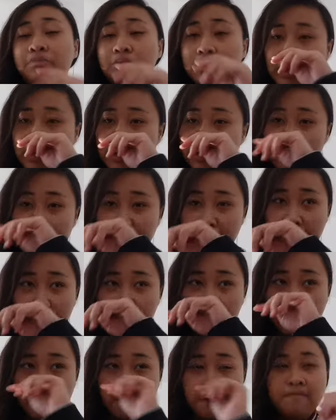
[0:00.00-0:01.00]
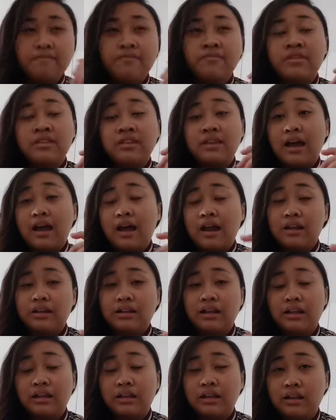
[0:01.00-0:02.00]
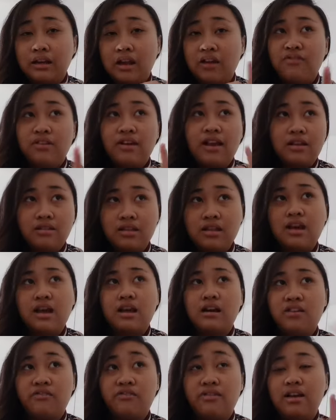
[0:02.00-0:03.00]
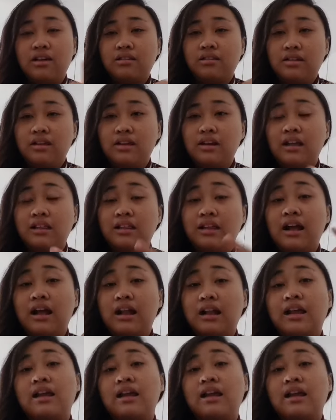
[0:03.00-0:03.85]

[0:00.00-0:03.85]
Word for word: atau nah kalian navigasi ya navigasinya nanti kalian